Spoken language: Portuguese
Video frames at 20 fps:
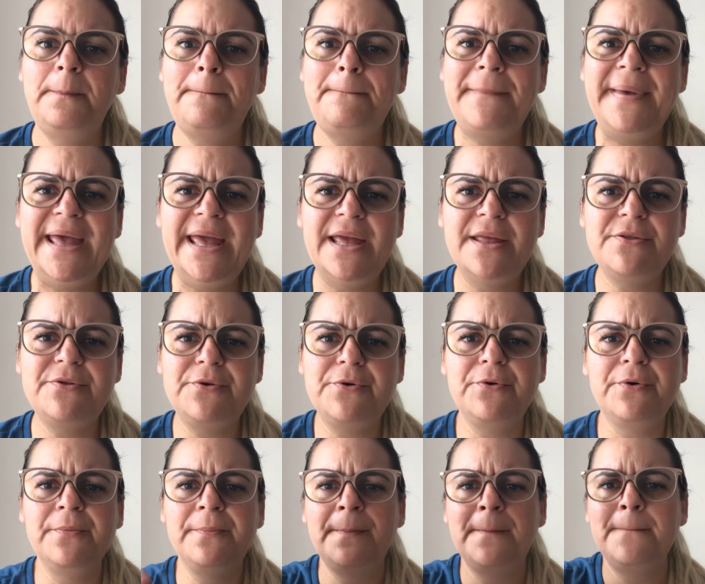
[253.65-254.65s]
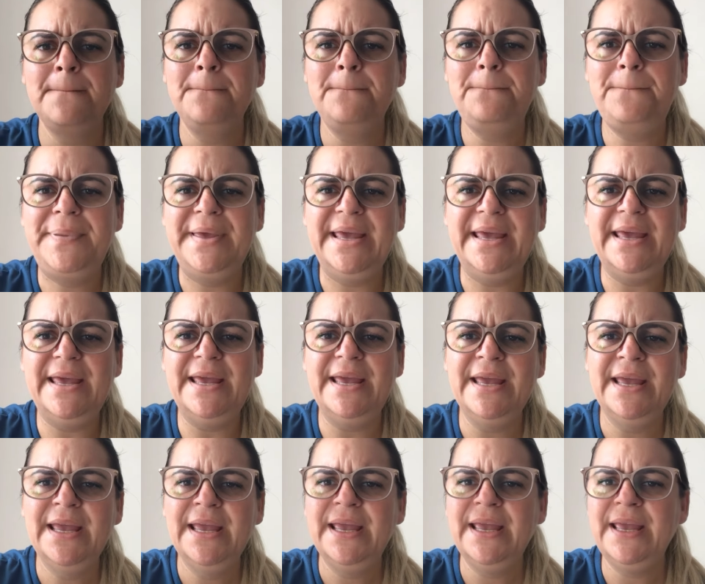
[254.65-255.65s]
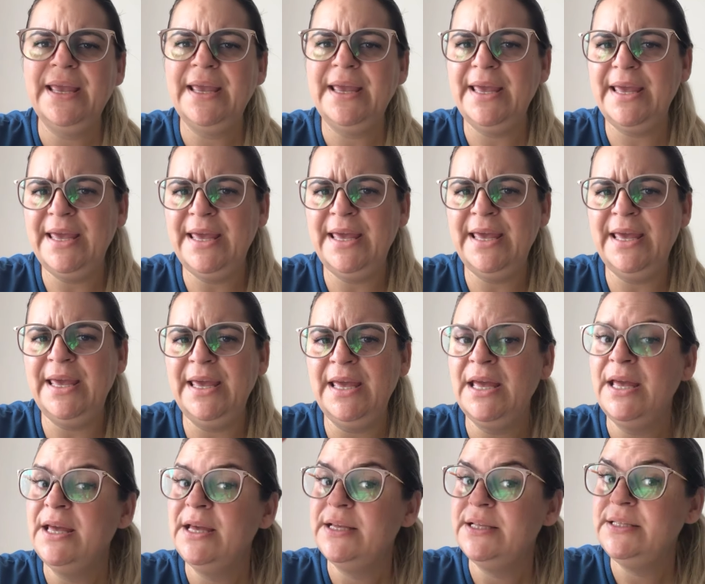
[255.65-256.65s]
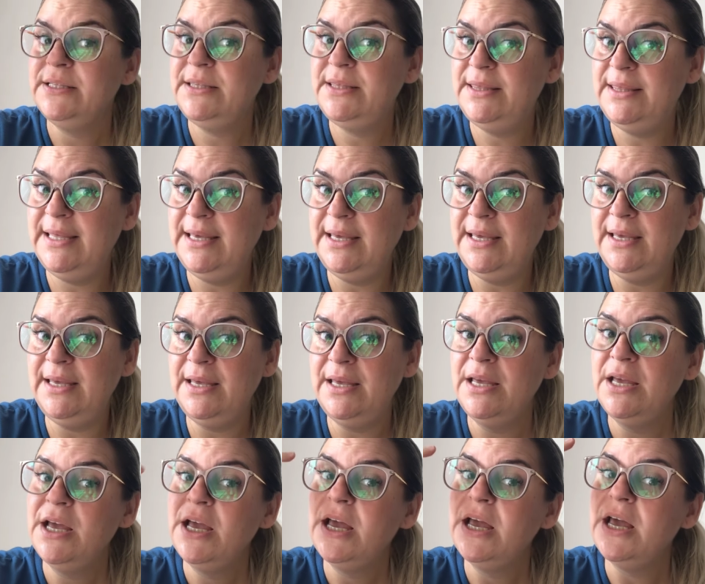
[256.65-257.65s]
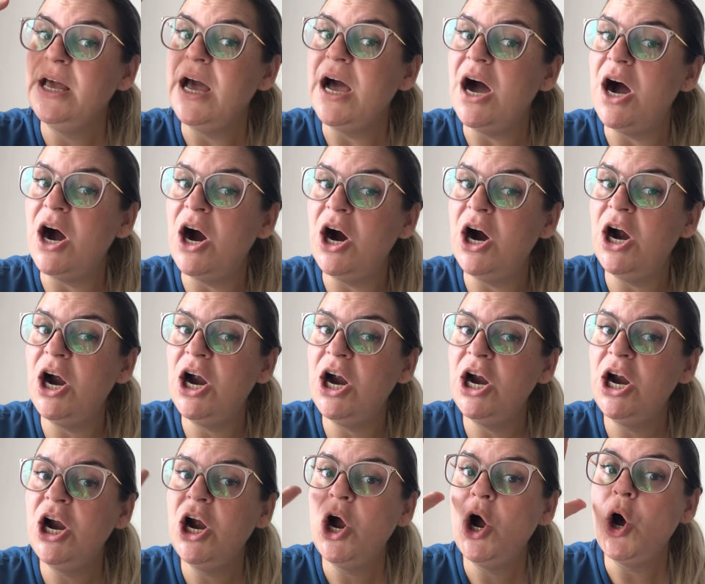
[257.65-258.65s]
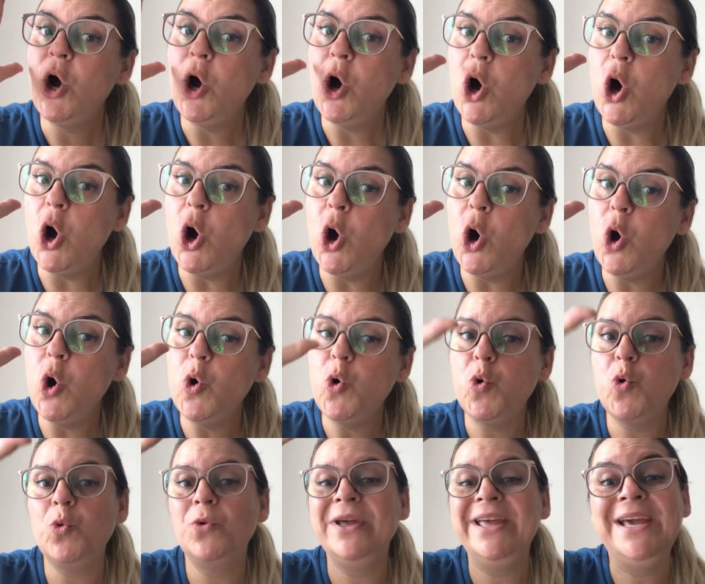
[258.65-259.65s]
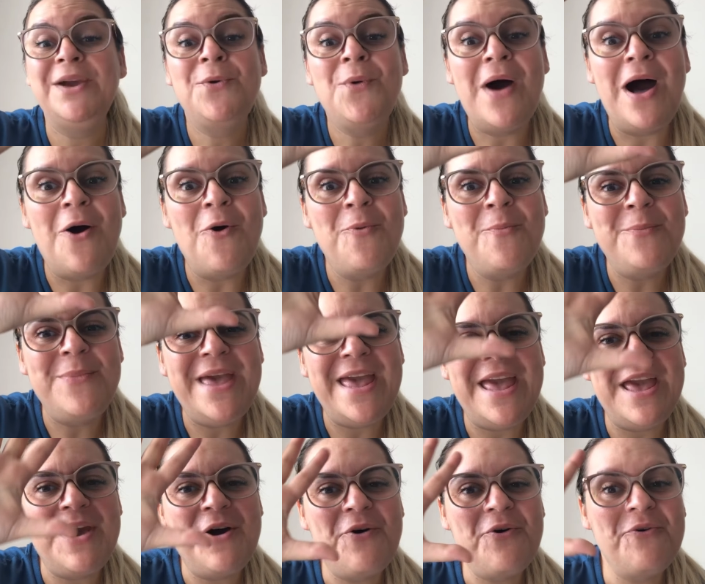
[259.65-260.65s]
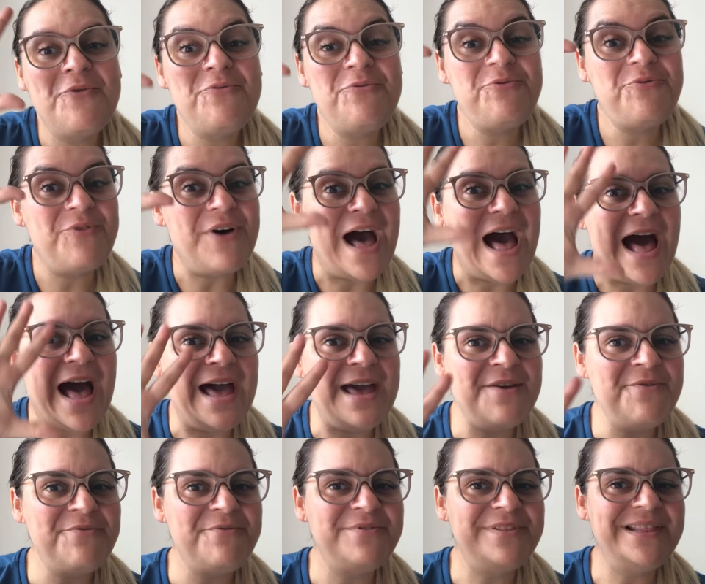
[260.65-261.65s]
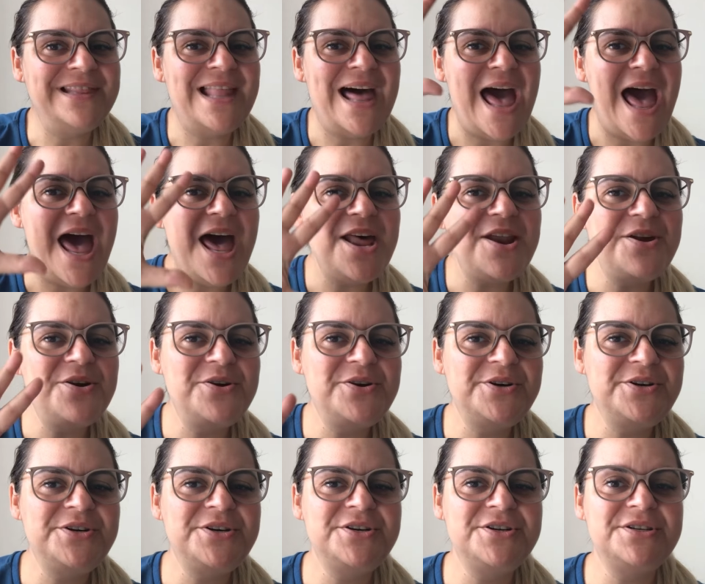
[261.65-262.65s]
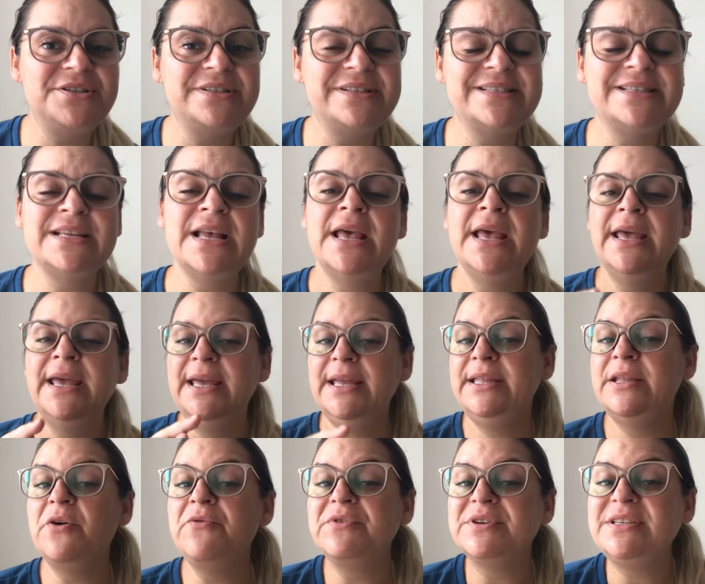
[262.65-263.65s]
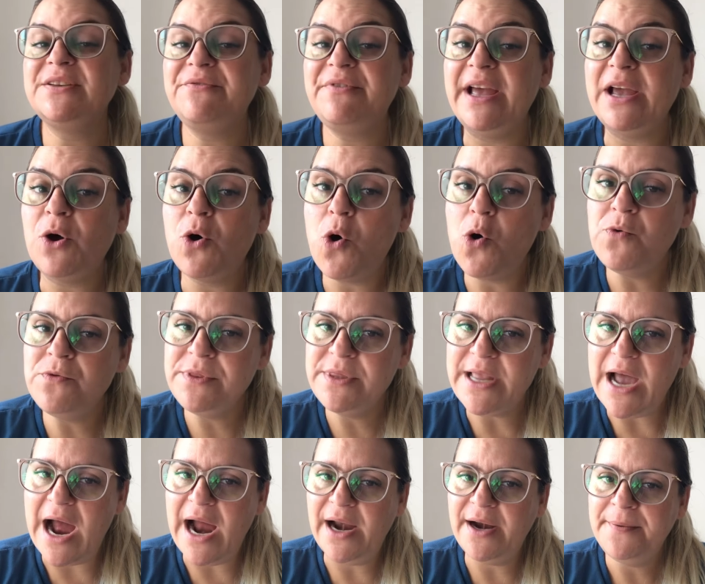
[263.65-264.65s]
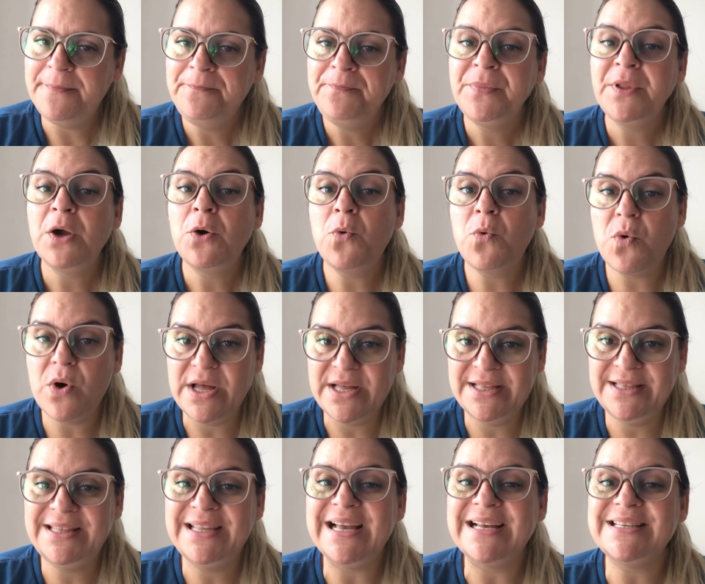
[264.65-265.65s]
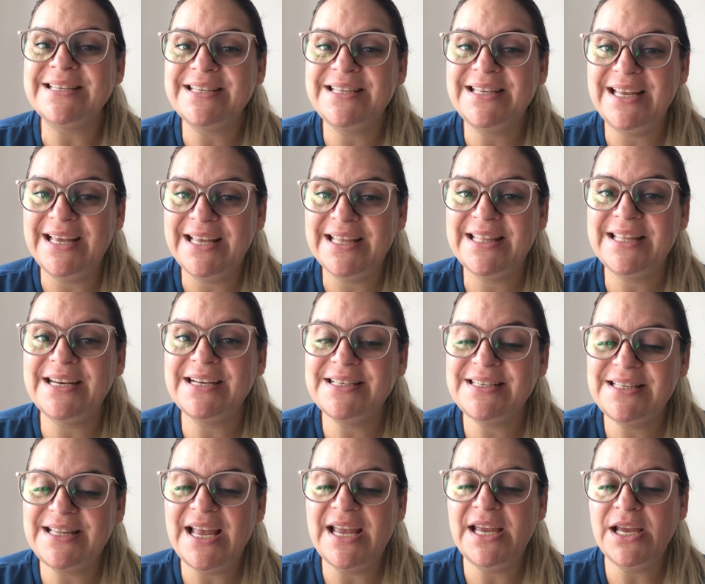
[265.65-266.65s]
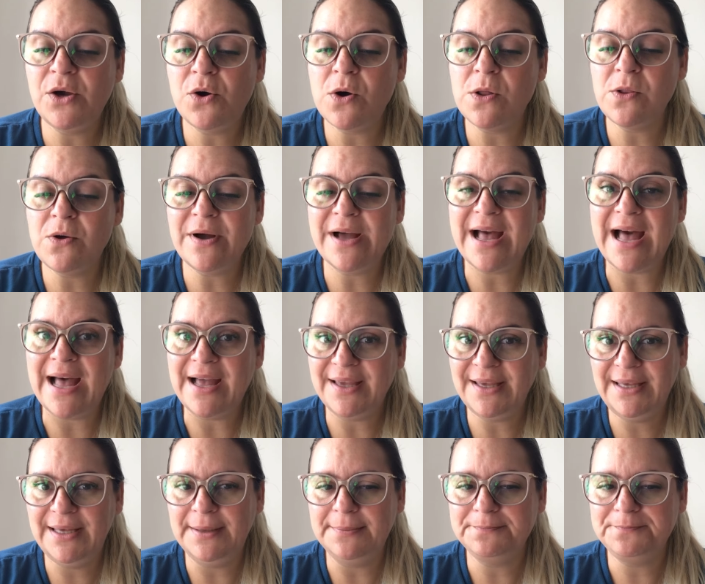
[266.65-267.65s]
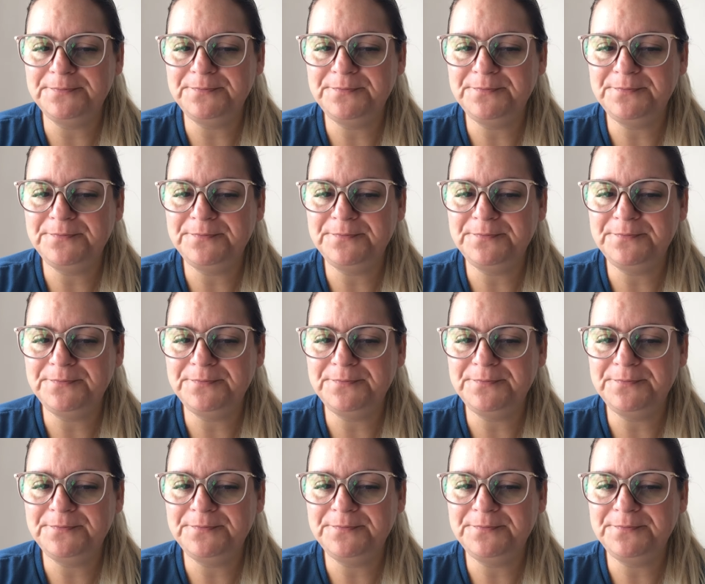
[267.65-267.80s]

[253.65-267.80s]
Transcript: Pedro, P, E, D, R, ou igual o meu, five letters. Então você vai contar quantas letras tem e colocar aqui.